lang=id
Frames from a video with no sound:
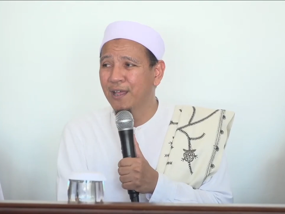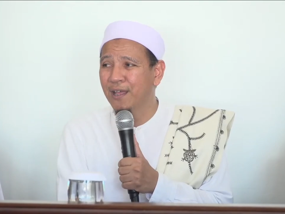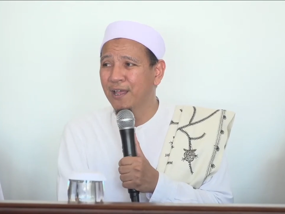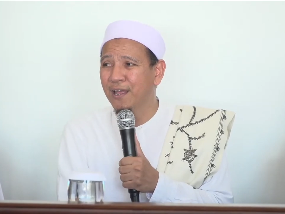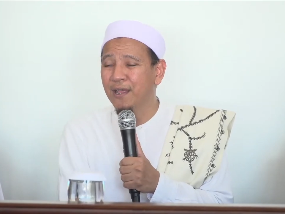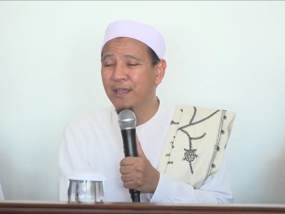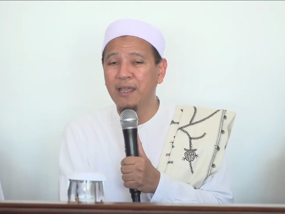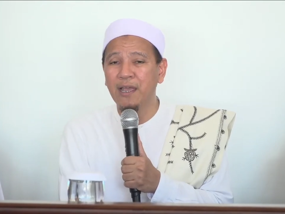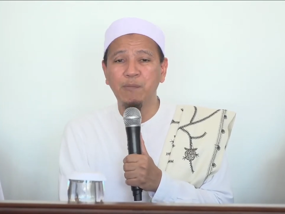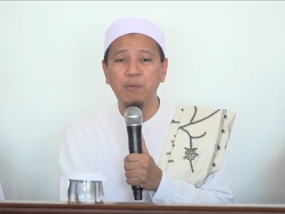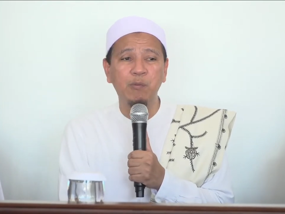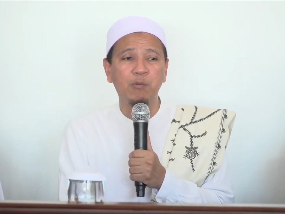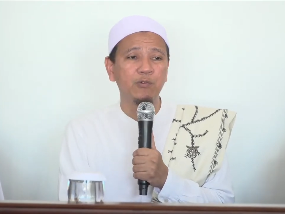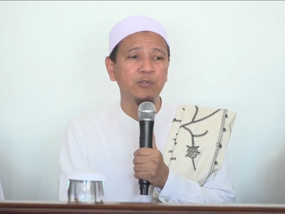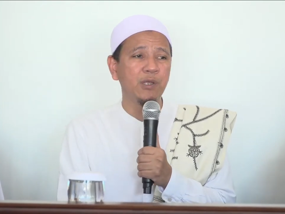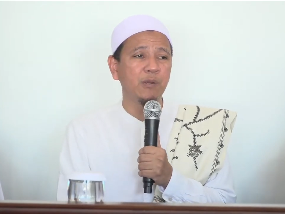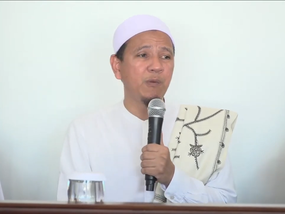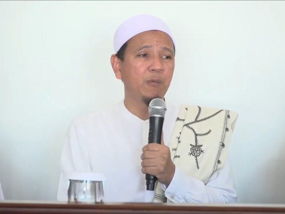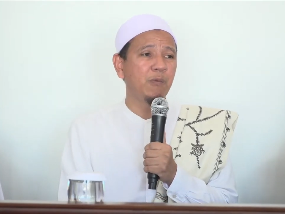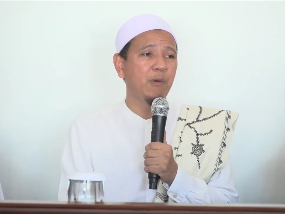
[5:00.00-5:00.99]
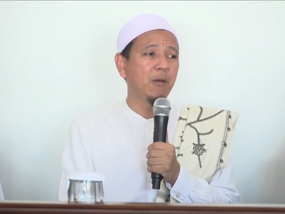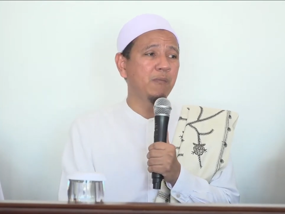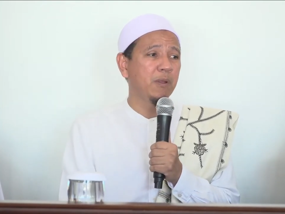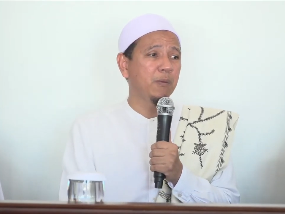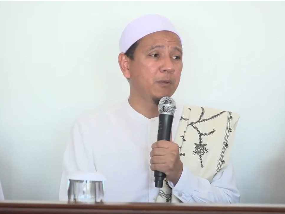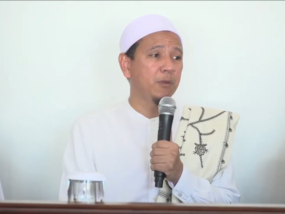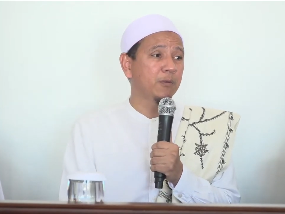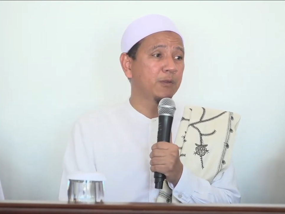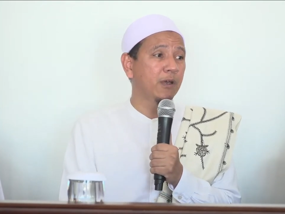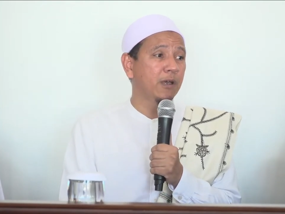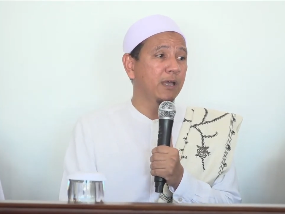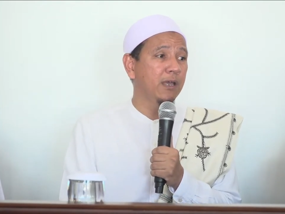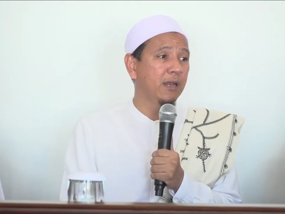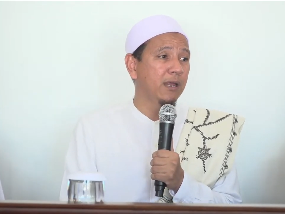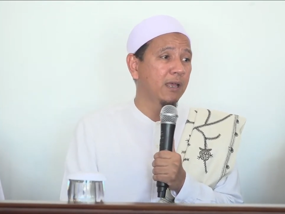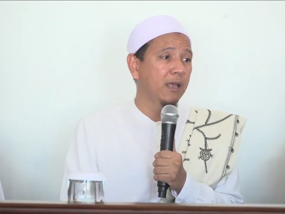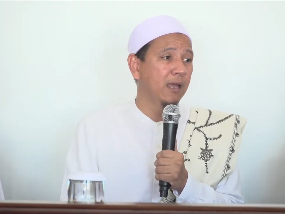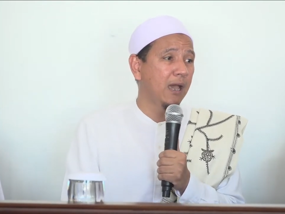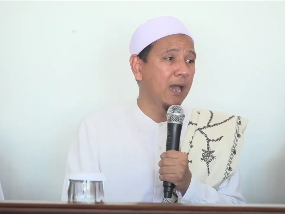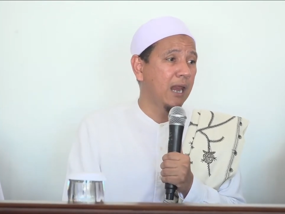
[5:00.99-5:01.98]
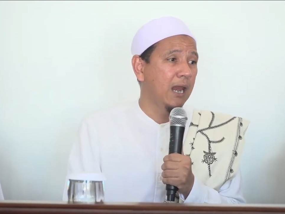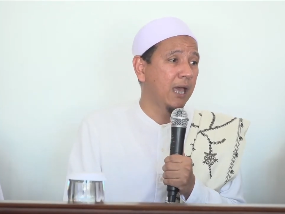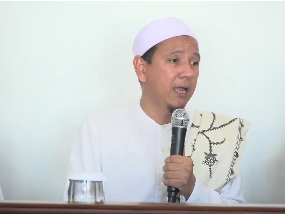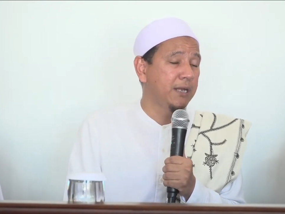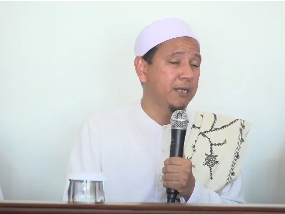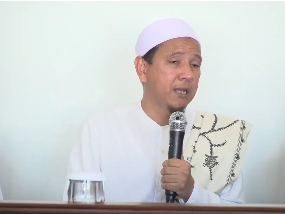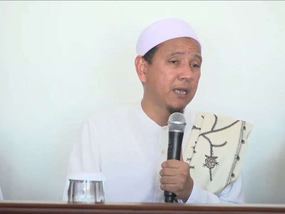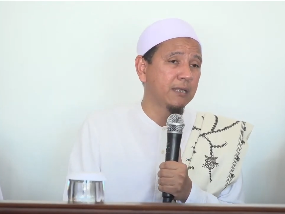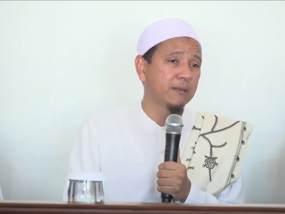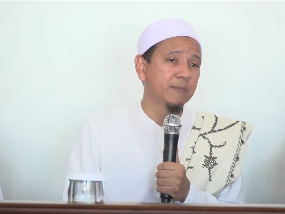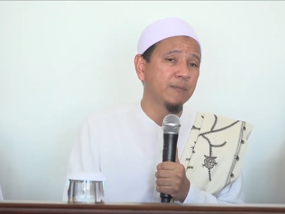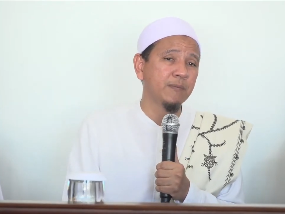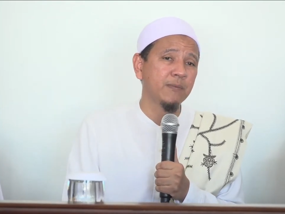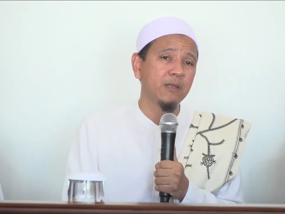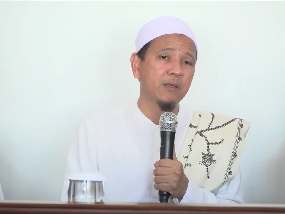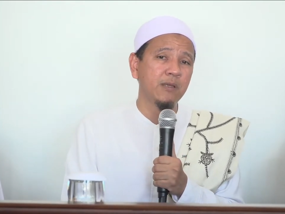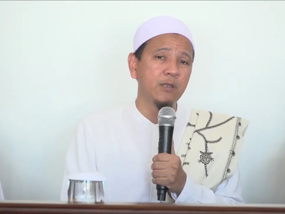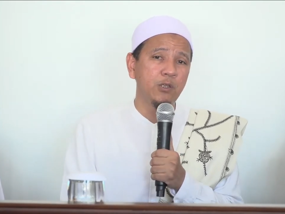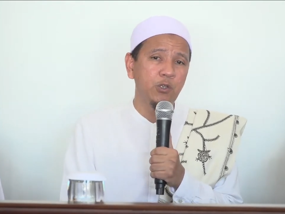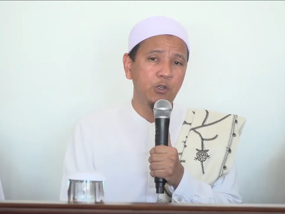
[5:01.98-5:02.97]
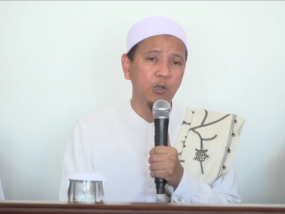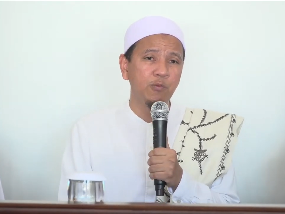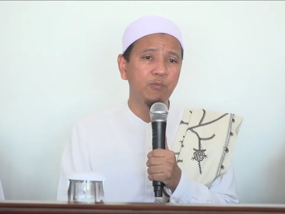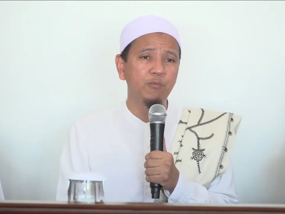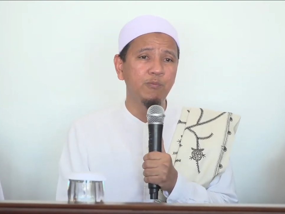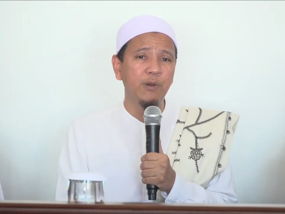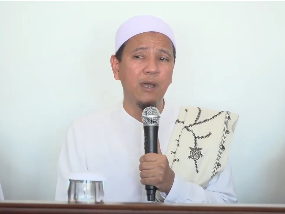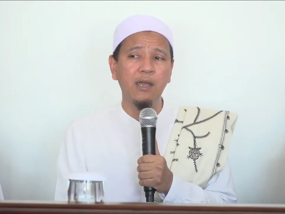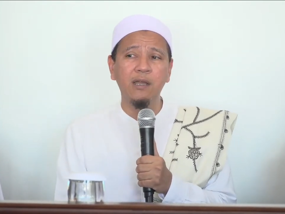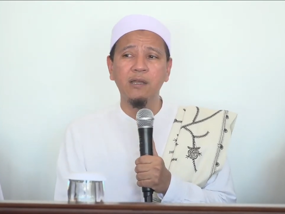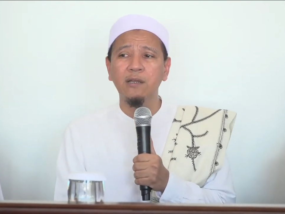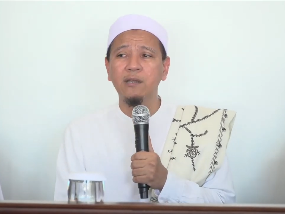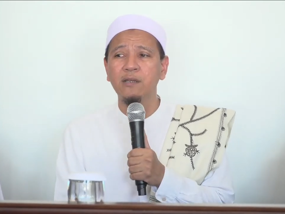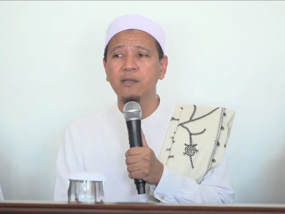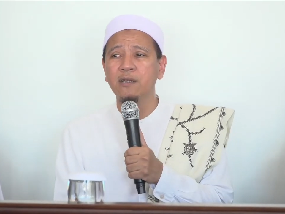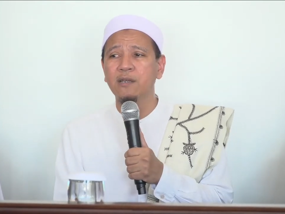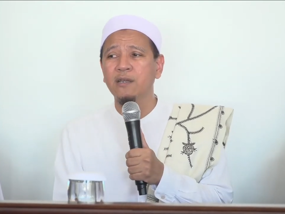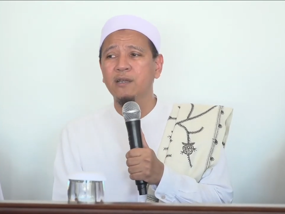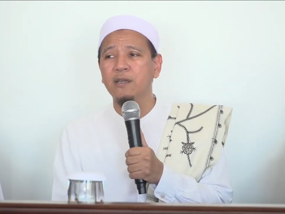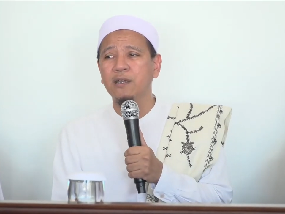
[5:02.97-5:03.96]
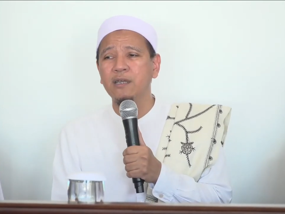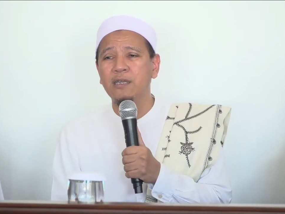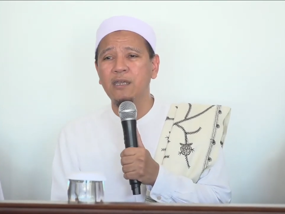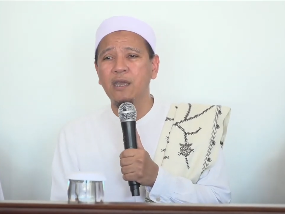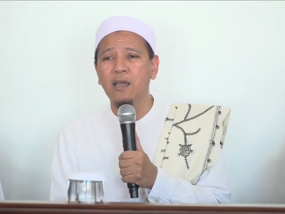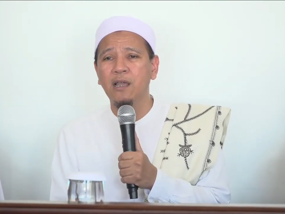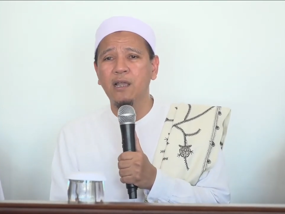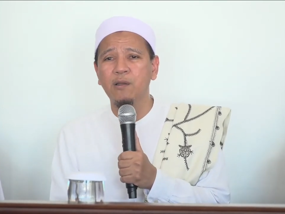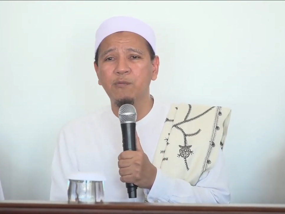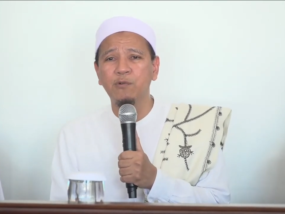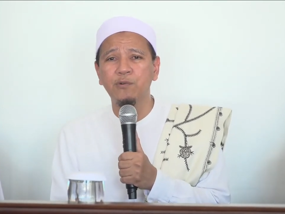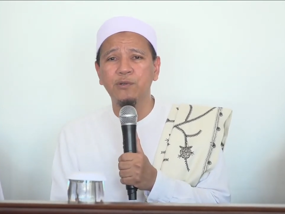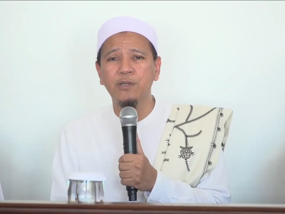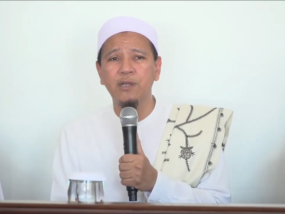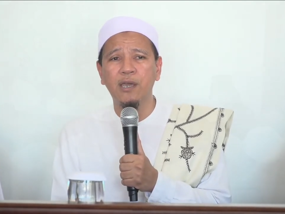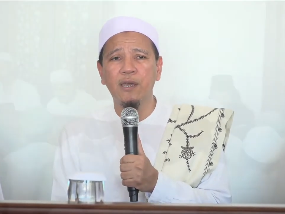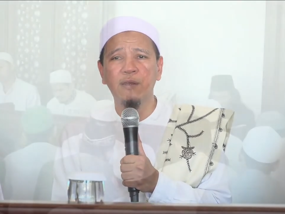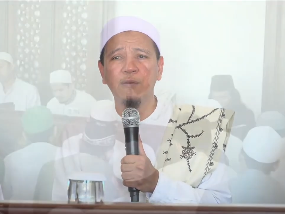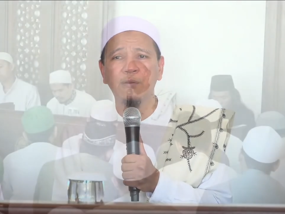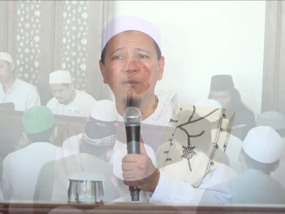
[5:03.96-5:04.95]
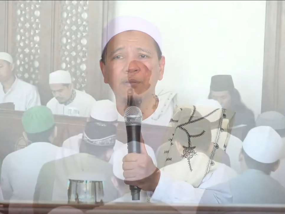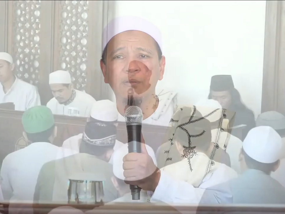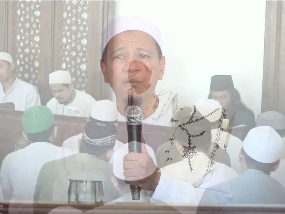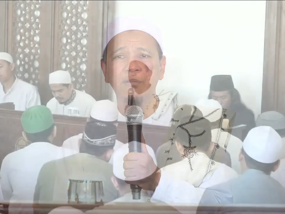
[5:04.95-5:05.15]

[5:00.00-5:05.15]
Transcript: Ya, Habib Husain bin Muhammad bin Tahir Al Haddad. Jombang yang kemudian